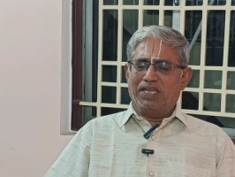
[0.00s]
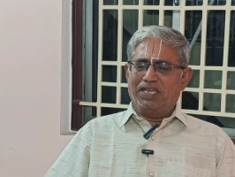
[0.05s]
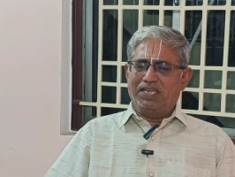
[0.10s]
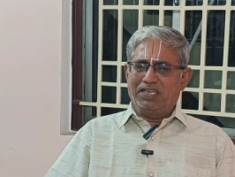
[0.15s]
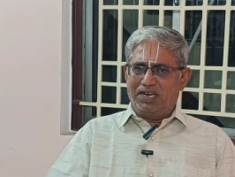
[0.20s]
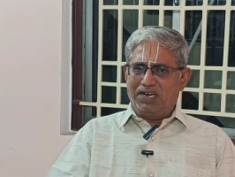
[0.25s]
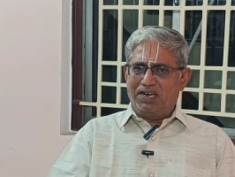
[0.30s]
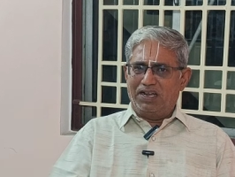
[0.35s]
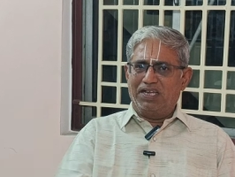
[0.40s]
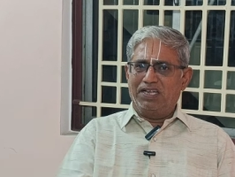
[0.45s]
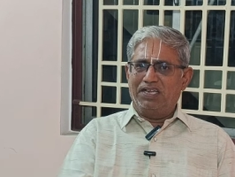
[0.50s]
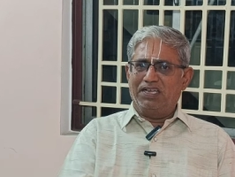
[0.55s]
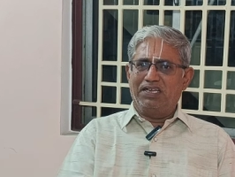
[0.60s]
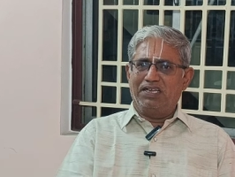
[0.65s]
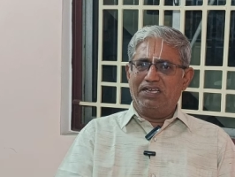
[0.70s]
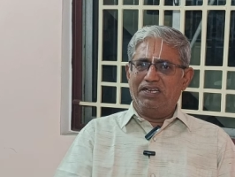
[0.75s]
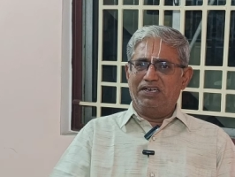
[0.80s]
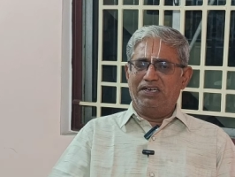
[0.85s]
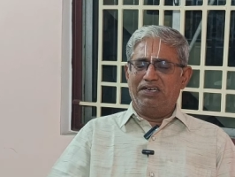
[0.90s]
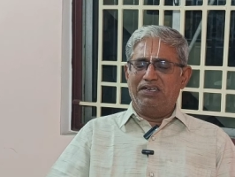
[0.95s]
தையல்
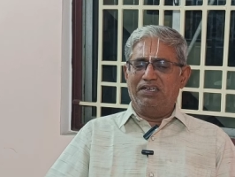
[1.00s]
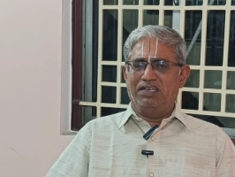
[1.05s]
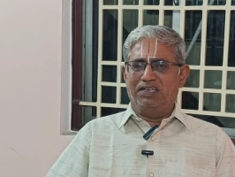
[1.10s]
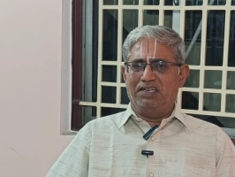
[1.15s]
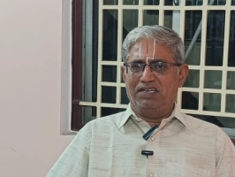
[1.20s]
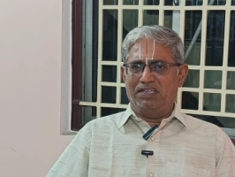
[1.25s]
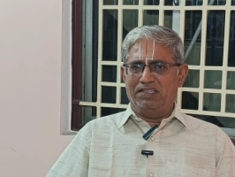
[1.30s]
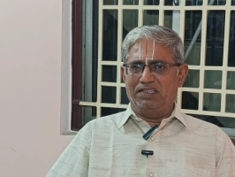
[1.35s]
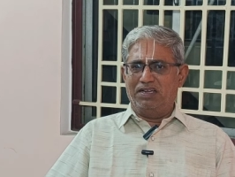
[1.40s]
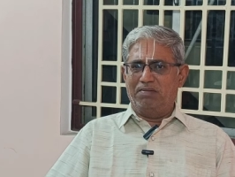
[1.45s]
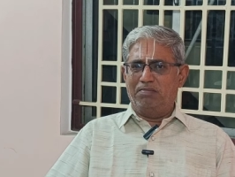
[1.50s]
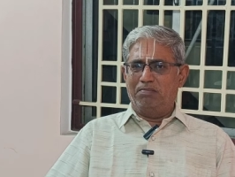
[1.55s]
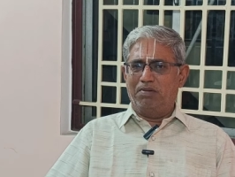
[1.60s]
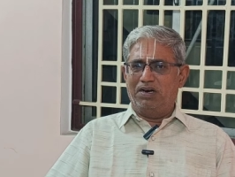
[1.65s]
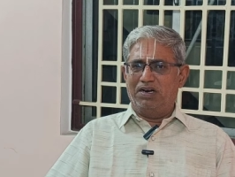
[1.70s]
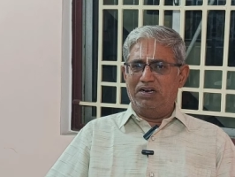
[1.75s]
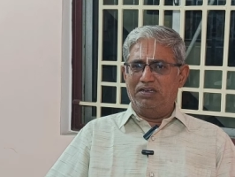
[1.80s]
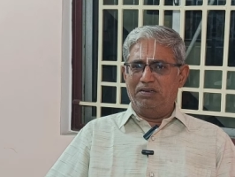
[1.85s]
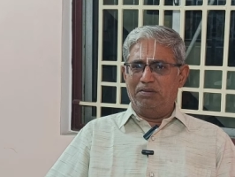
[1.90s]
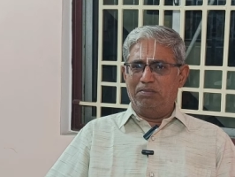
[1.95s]
நாயகின்னுட்டு அந்த
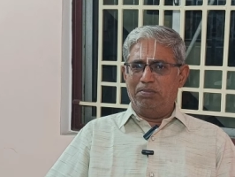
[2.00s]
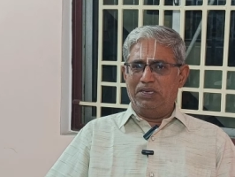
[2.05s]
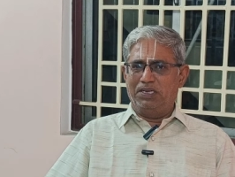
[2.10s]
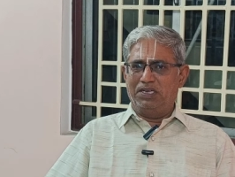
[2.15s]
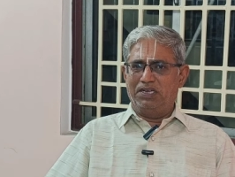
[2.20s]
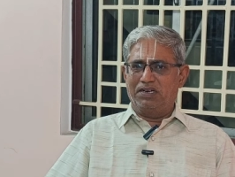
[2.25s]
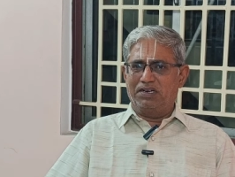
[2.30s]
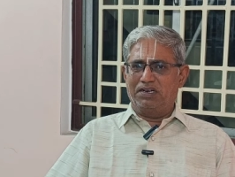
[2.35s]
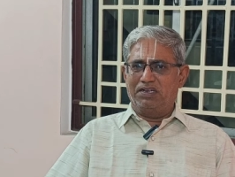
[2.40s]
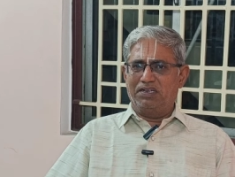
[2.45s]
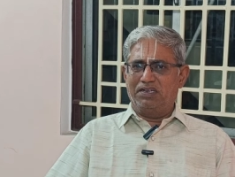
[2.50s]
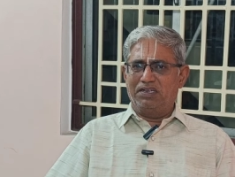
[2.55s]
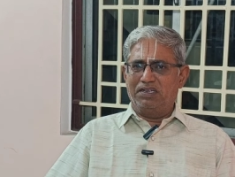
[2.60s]
அம்பாளுக்கு பெயர்